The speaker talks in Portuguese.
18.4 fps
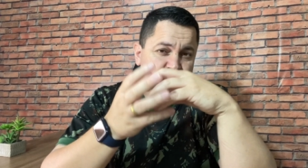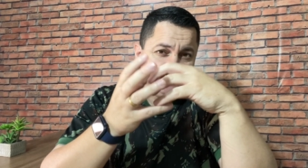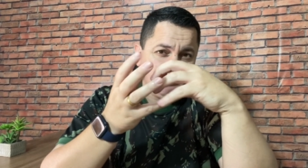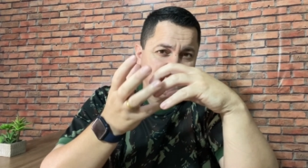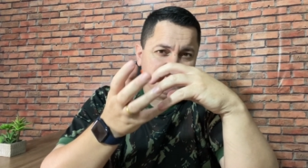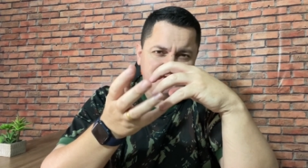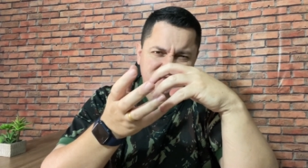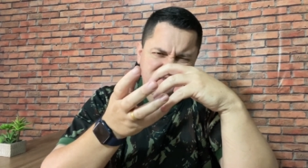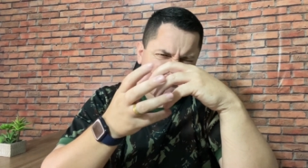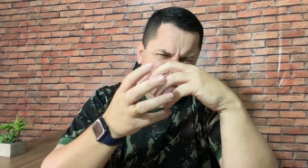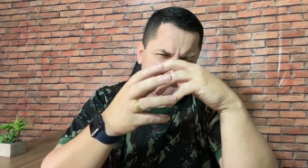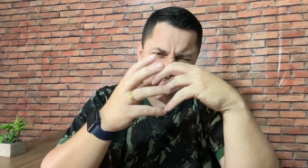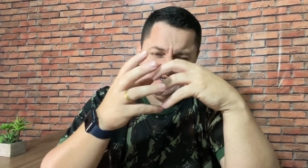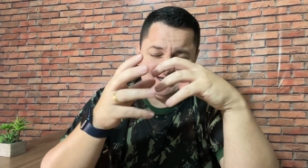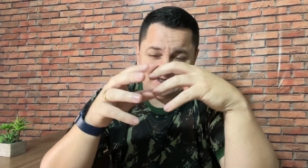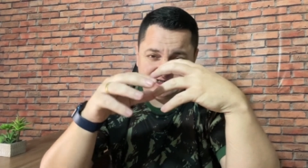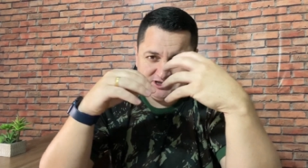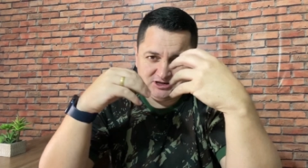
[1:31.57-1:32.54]
vamos
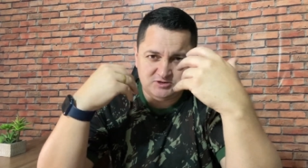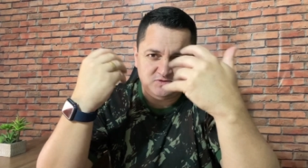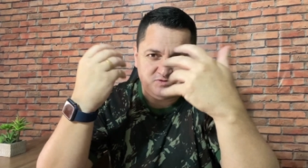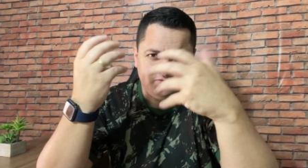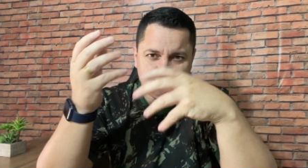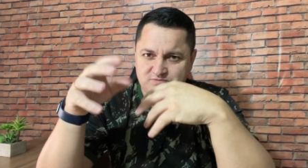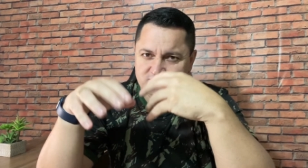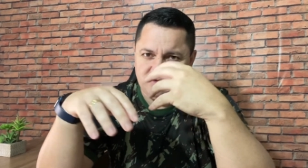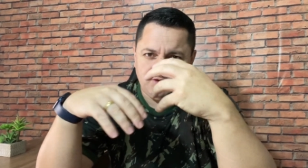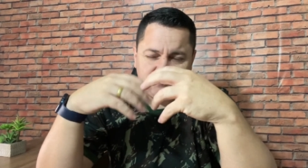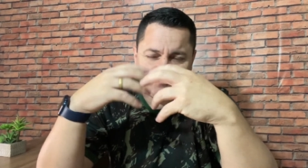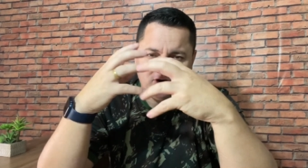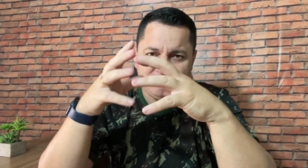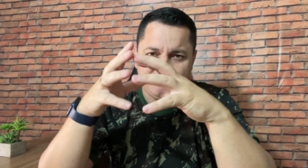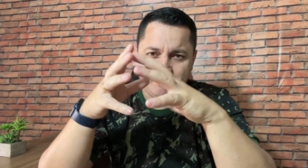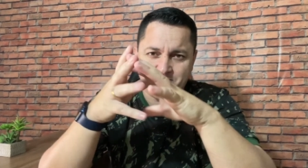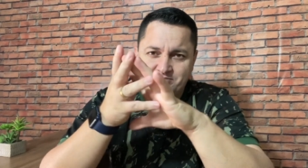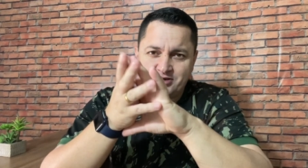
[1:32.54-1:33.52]
dizer assim, numa
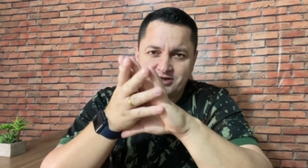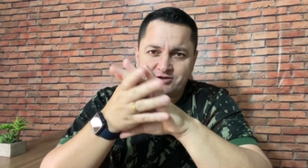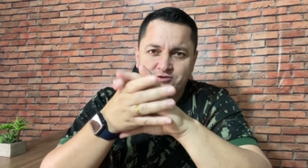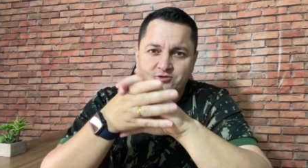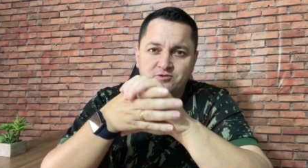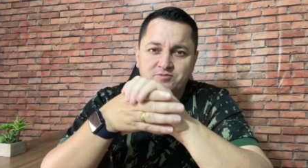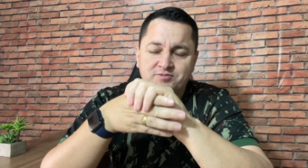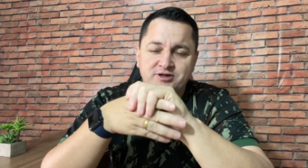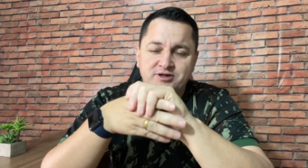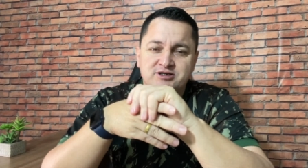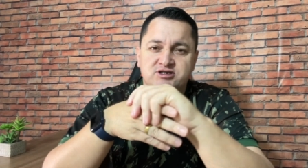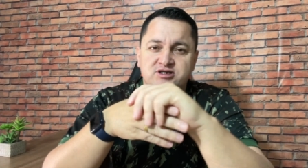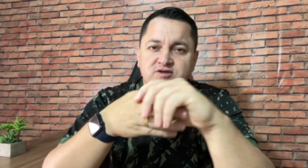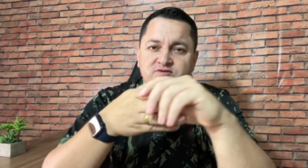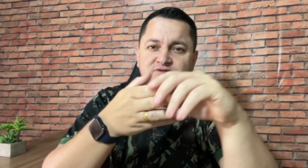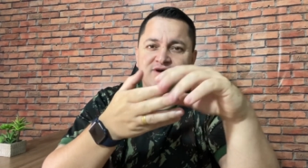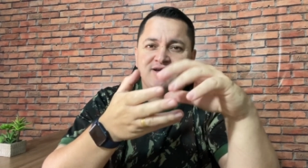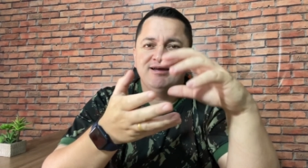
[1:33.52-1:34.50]
forma bem
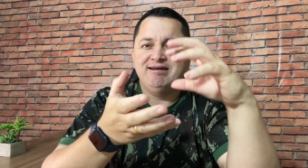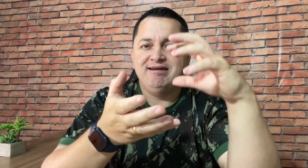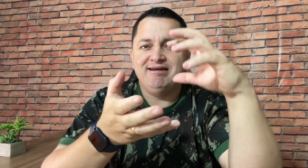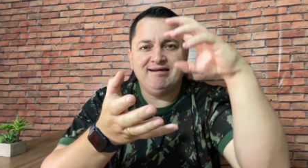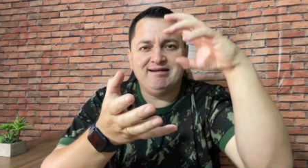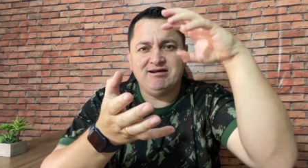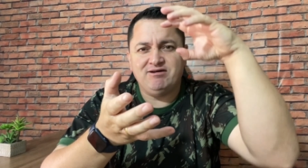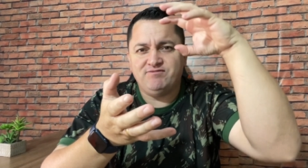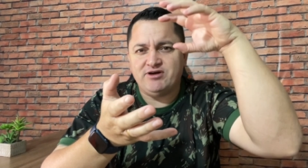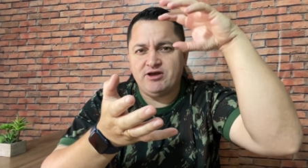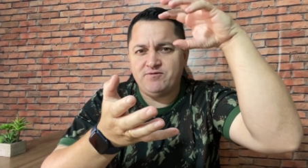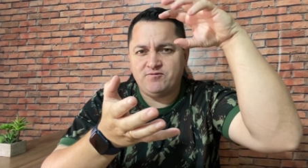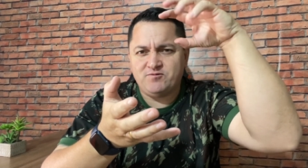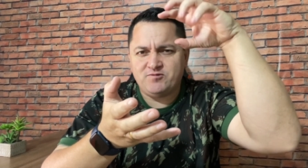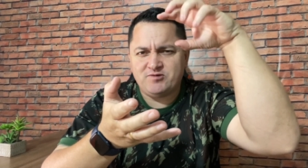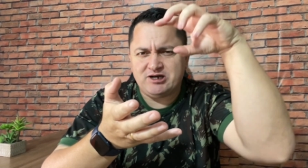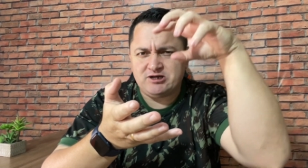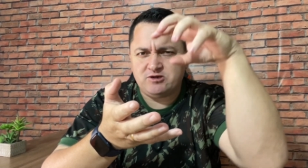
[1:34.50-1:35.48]
compreensível, ela vai
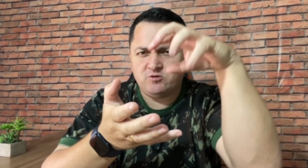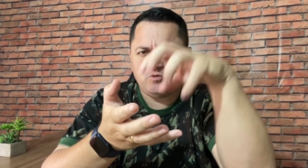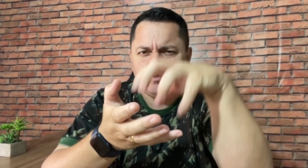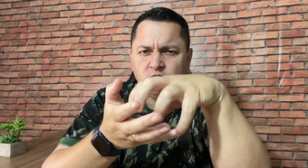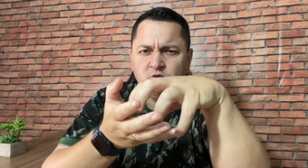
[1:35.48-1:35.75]
ficar